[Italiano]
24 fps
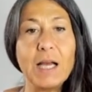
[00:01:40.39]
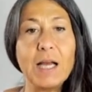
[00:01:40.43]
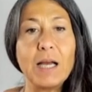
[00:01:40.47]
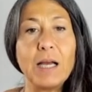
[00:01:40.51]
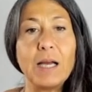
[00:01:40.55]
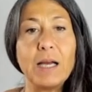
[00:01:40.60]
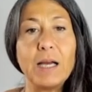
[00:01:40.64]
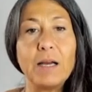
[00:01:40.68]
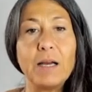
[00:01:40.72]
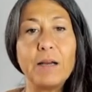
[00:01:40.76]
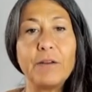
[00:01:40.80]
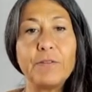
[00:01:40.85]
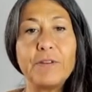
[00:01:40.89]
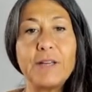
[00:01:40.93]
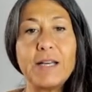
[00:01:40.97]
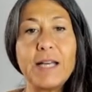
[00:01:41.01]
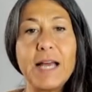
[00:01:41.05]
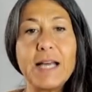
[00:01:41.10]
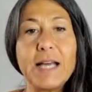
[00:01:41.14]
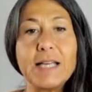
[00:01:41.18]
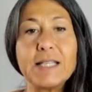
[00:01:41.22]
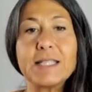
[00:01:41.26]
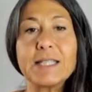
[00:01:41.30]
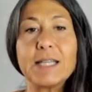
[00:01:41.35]
eh,
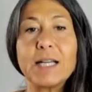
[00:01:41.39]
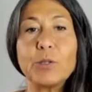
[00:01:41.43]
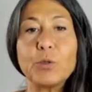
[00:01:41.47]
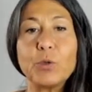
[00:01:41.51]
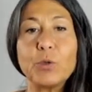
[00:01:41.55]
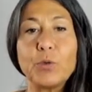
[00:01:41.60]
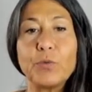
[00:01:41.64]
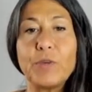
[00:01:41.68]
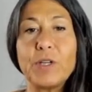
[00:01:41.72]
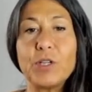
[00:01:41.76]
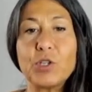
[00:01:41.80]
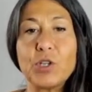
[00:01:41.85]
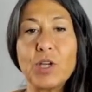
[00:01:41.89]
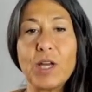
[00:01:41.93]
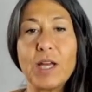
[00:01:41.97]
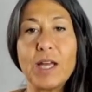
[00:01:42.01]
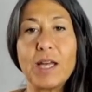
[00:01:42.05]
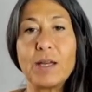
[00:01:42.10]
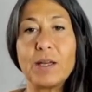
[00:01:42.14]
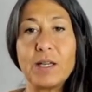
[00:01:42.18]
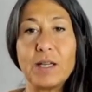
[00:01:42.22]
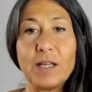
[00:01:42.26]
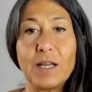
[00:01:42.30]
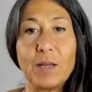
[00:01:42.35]
finestra dove
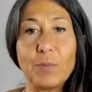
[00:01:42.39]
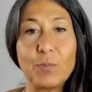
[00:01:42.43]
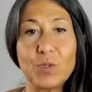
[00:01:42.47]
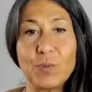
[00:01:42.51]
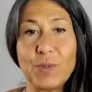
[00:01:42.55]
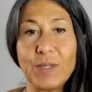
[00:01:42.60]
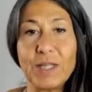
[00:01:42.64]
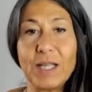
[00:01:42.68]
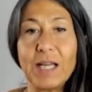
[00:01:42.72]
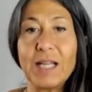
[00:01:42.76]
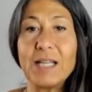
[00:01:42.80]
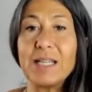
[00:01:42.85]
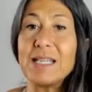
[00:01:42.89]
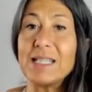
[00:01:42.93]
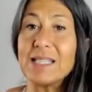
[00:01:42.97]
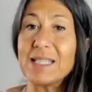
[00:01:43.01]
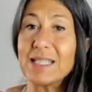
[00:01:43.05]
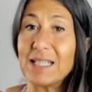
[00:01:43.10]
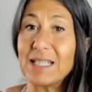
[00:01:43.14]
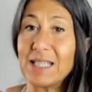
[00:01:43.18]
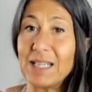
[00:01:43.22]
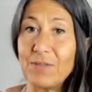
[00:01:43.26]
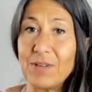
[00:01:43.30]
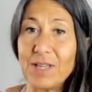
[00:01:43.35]
c'è eh, la possibilità di
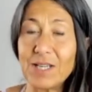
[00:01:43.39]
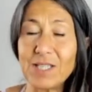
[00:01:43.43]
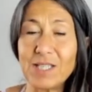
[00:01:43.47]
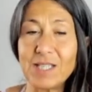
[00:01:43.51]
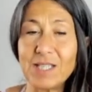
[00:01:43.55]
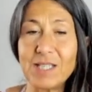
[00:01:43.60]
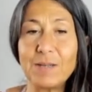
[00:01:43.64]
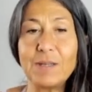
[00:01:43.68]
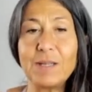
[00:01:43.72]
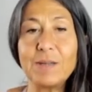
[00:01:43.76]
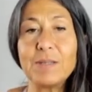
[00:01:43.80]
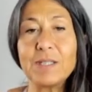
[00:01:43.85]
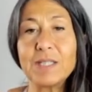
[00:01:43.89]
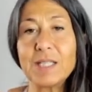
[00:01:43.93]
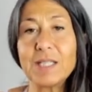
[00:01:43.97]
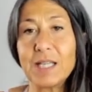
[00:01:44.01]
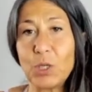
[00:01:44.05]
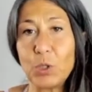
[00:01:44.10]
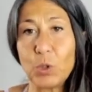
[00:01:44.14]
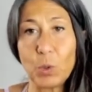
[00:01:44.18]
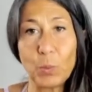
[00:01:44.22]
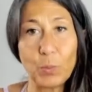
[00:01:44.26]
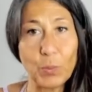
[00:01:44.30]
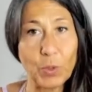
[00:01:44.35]
iscriversi
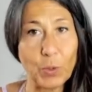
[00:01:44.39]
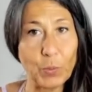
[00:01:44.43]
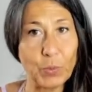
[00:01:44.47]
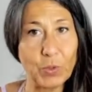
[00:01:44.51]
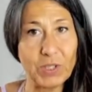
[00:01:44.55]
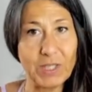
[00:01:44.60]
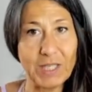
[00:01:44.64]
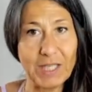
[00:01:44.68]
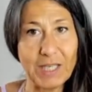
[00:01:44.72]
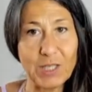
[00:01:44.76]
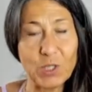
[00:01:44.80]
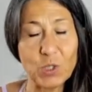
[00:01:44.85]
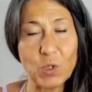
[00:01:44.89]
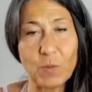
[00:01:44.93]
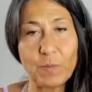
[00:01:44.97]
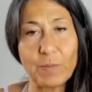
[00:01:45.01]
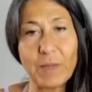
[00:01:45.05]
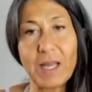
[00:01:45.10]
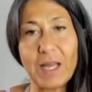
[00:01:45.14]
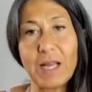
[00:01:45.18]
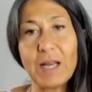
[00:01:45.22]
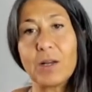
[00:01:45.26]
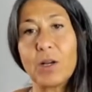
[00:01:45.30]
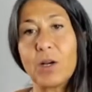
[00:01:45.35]
inserendo il proprio indirizzo
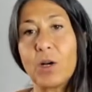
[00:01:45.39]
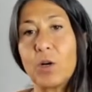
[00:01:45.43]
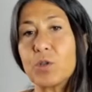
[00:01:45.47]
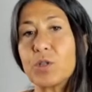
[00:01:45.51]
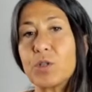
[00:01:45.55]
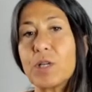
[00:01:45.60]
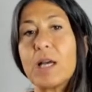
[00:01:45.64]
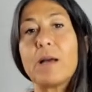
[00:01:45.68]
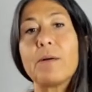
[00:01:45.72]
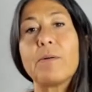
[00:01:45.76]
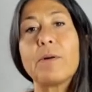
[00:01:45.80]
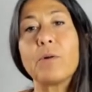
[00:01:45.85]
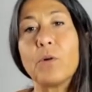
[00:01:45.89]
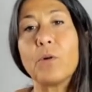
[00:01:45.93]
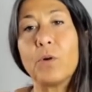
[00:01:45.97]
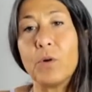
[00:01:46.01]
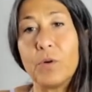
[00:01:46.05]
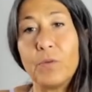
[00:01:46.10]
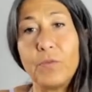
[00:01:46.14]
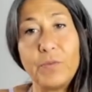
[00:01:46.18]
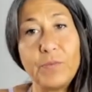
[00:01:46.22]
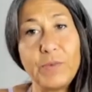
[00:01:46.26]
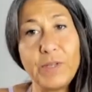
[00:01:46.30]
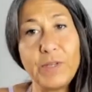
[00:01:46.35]
email. Cosa eh,
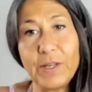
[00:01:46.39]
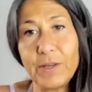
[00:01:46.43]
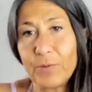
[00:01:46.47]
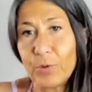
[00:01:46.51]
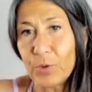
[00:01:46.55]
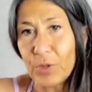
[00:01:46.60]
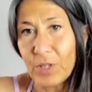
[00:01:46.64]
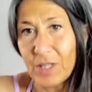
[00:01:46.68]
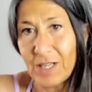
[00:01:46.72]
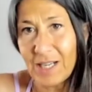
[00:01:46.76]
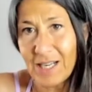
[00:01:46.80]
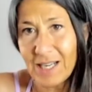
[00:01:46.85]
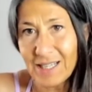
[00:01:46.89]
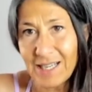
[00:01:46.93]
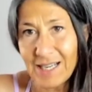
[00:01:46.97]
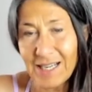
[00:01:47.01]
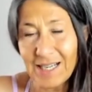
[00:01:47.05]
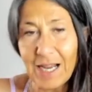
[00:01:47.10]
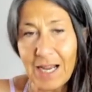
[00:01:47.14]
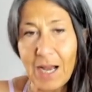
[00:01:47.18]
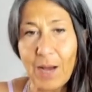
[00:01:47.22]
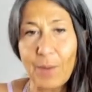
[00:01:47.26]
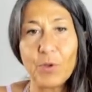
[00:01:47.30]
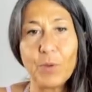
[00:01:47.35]
ne ottenete in
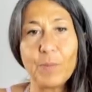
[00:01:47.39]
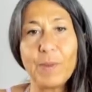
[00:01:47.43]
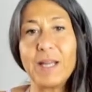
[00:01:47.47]
cambio?